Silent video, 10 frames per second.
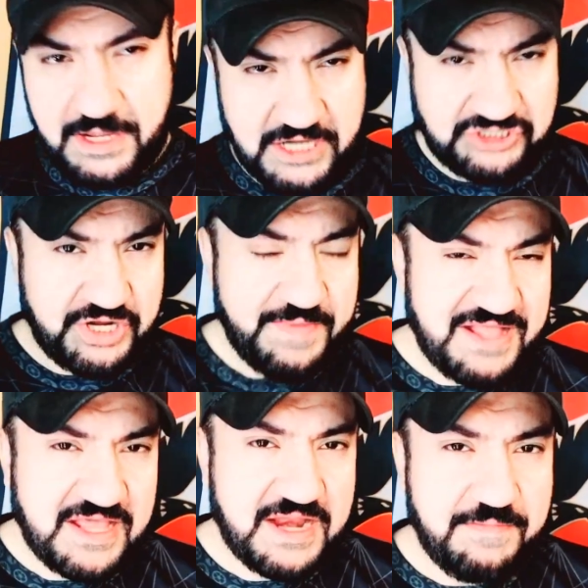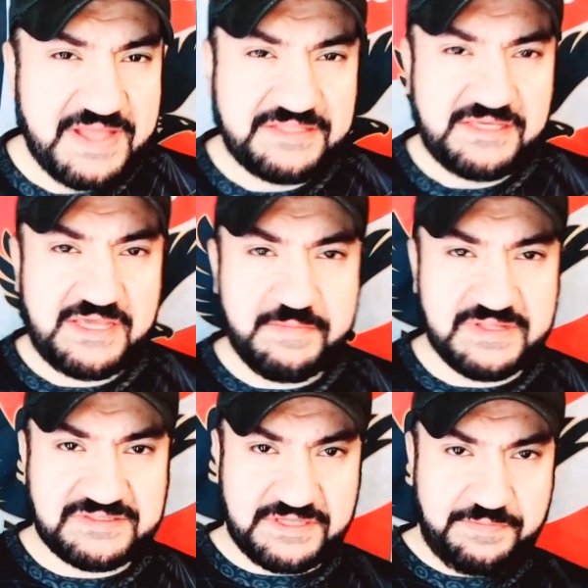الشماتة لما تيجي
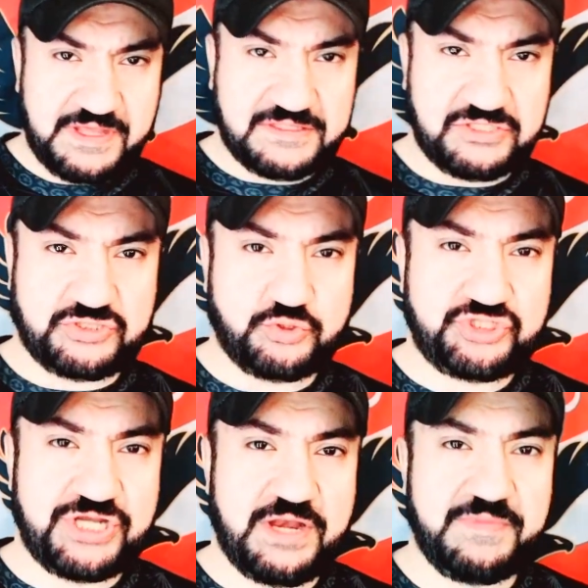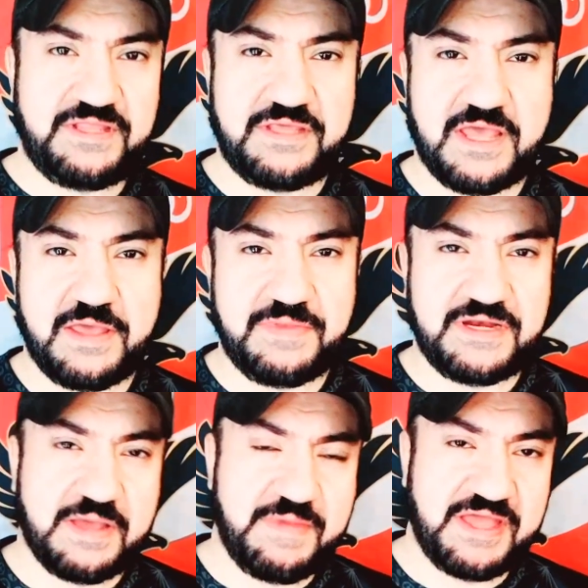من صبية السوشيال ميديا
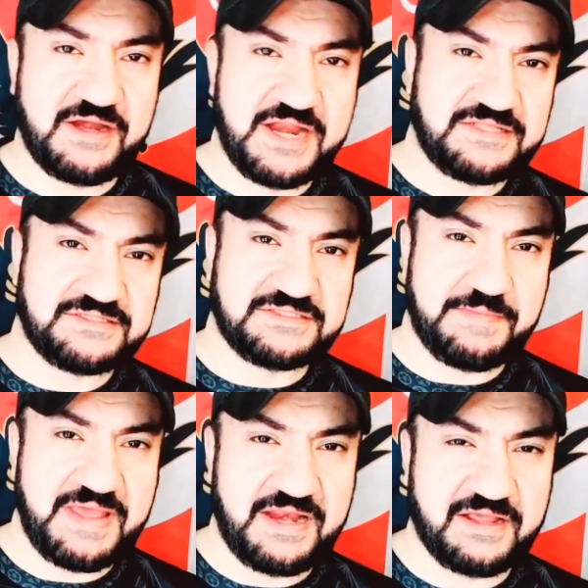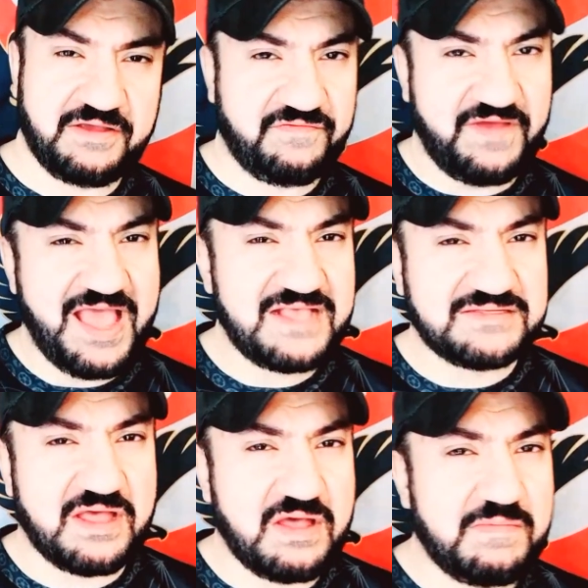من جماهير نادي الزمالك
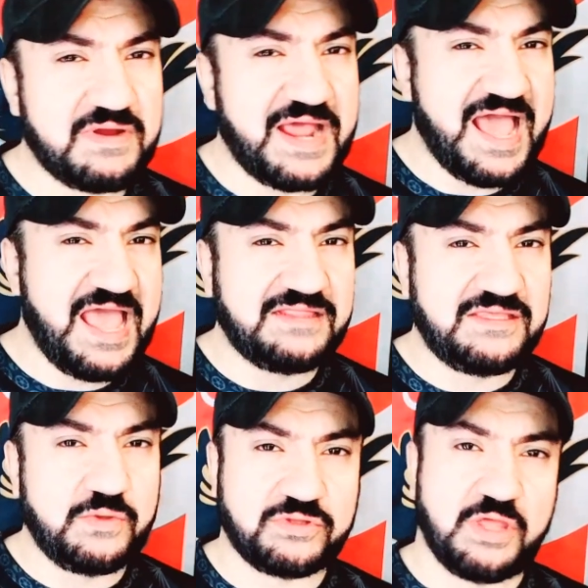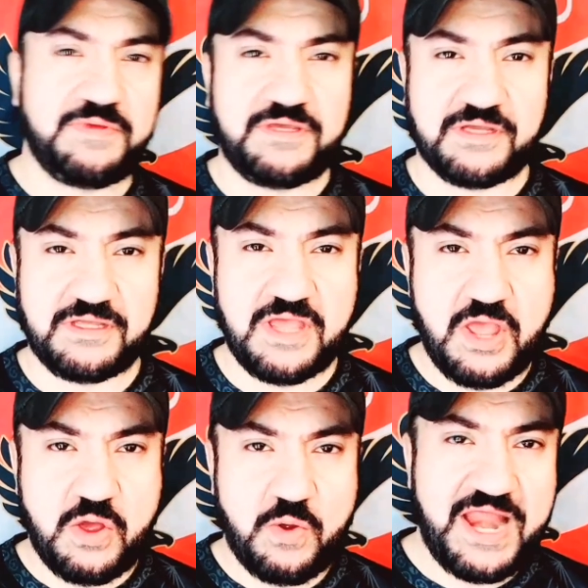فهذا أمر عادي وطبيعي
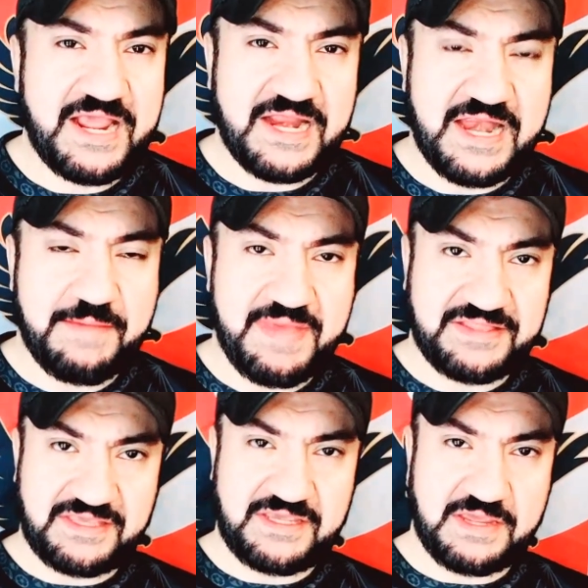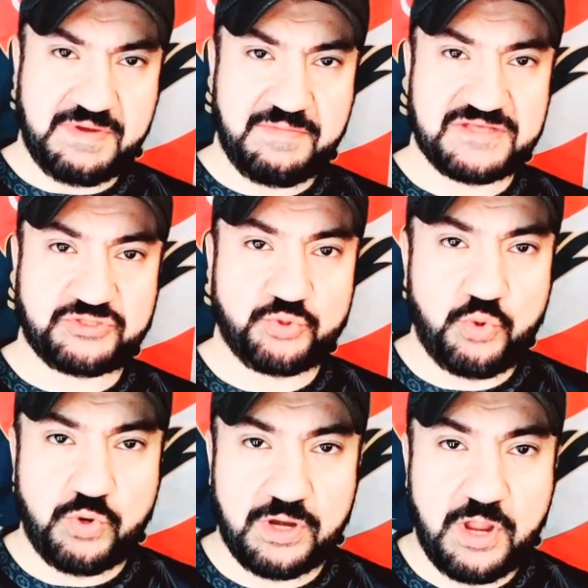ولكن لما تيجي من
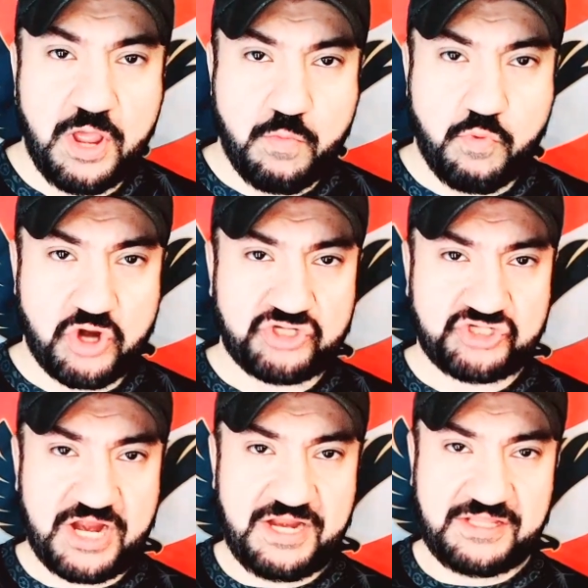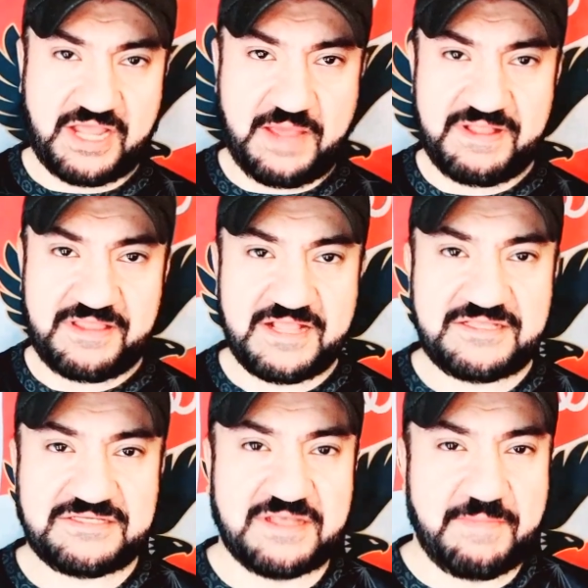مسؤول مرشح لانتخابات نادي
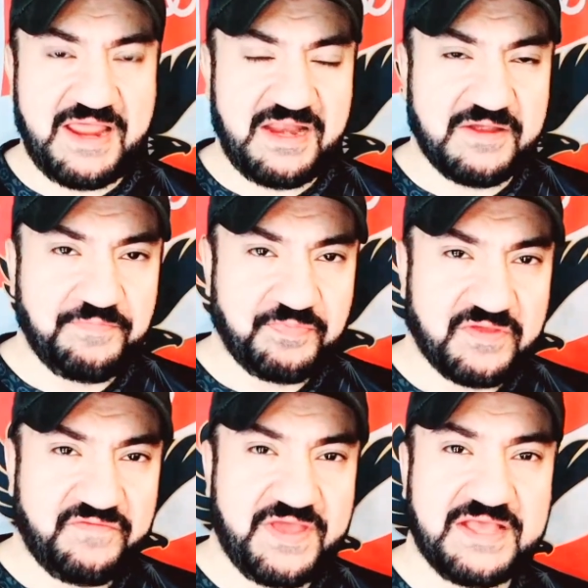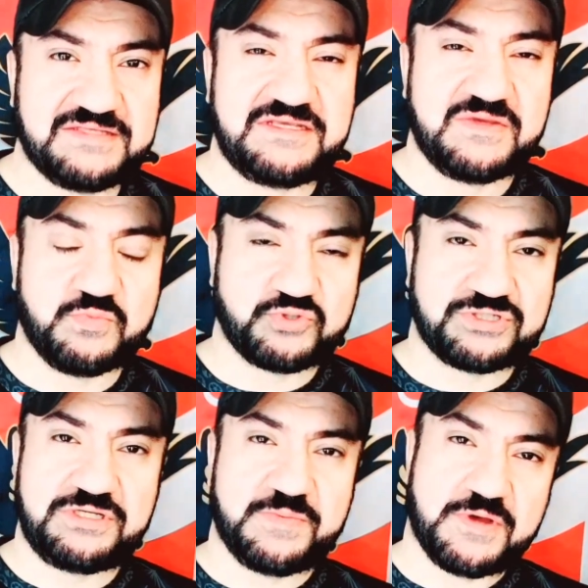الزمالك فهذه
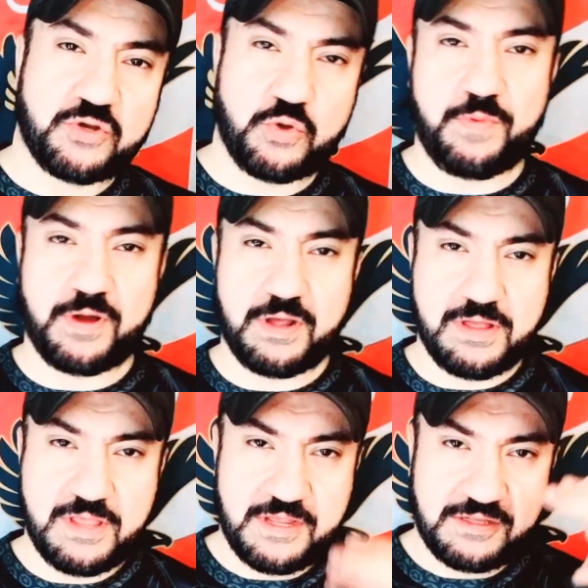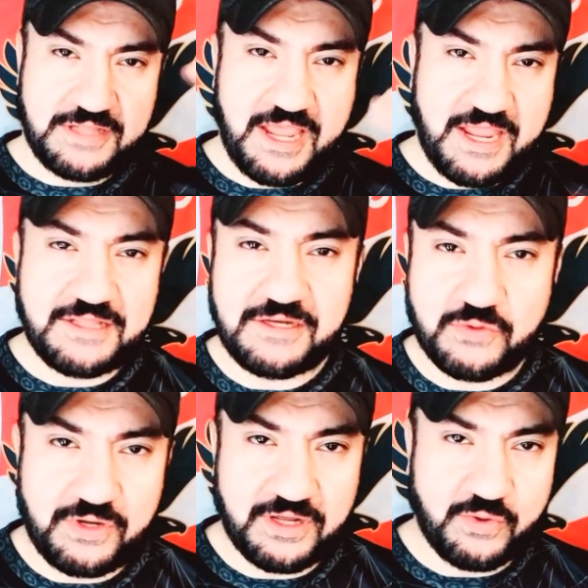مصيبة كبرى تحياتي
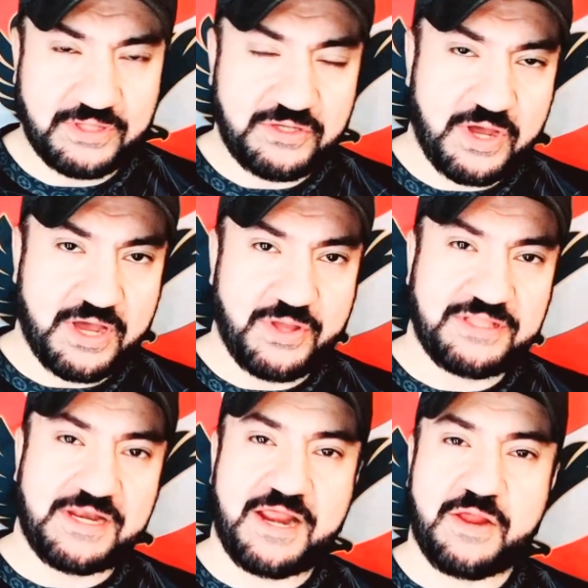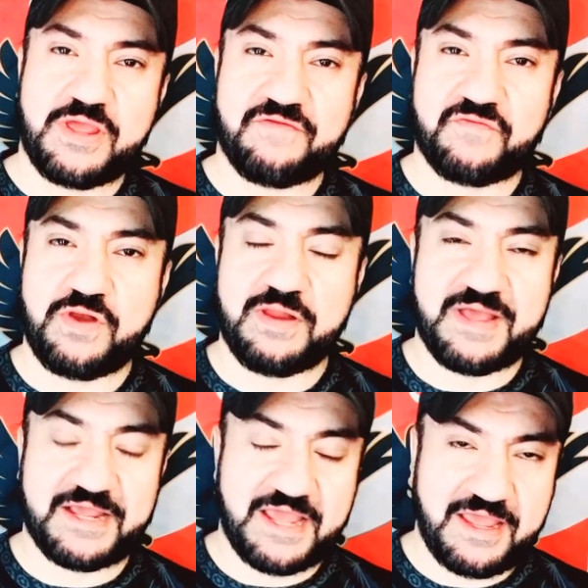لكل اخواتي واخواتي الاهلاويه في كل
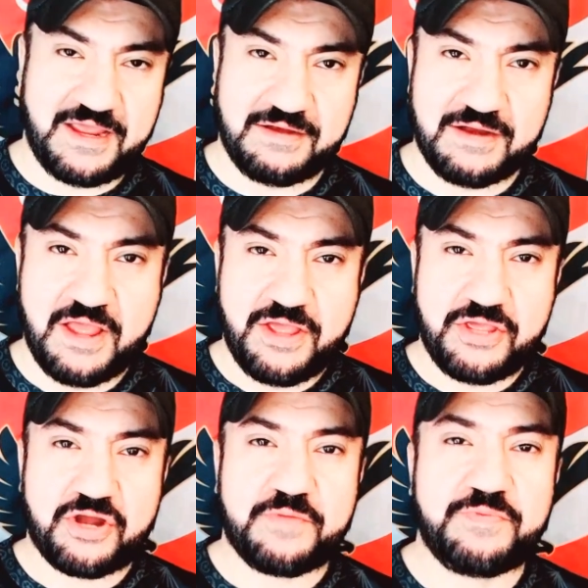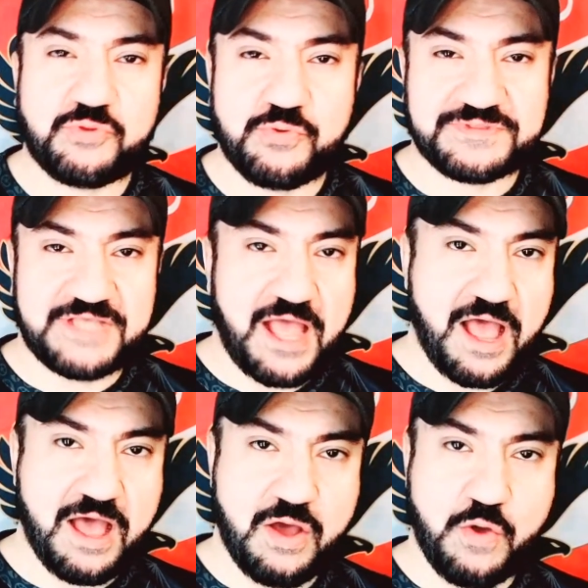مكان يا رب تكونوا
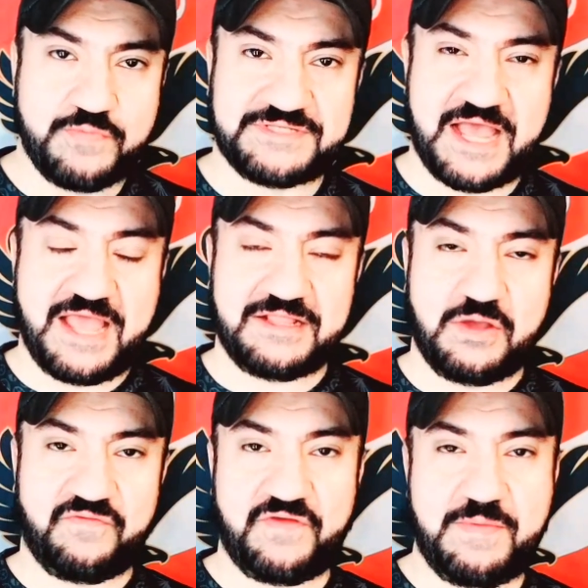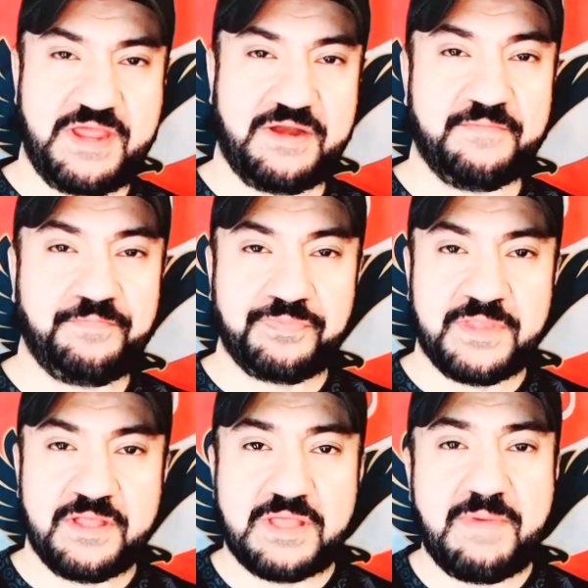بصحه وبسعاده وفي امان
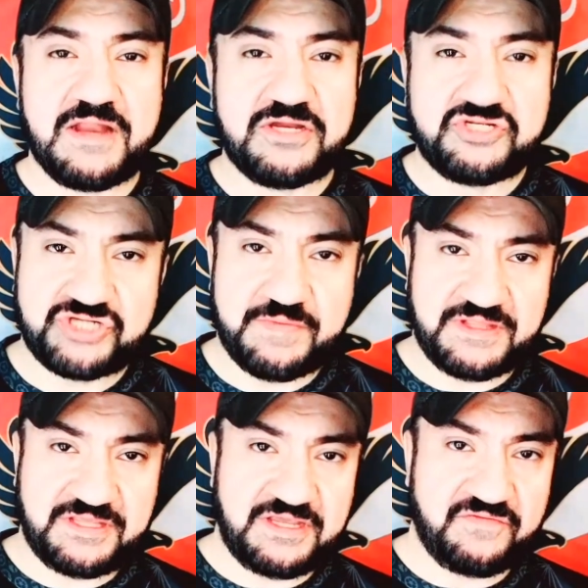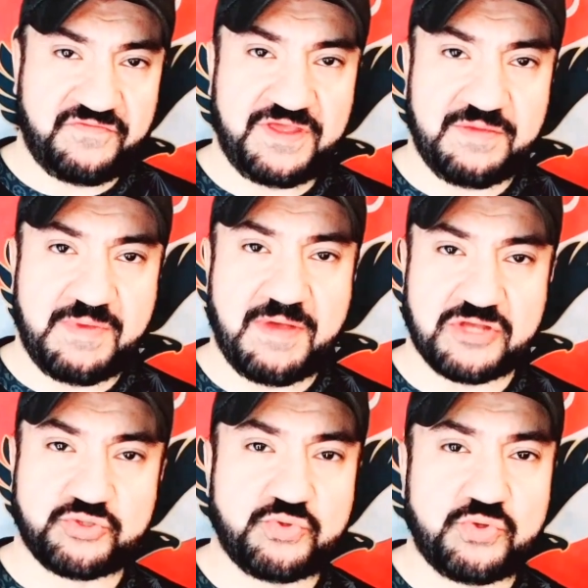طبعا الشامتين في امام
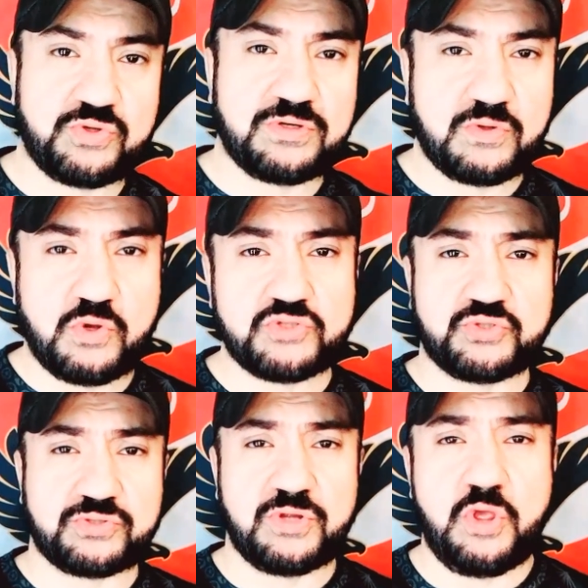عاشور كسر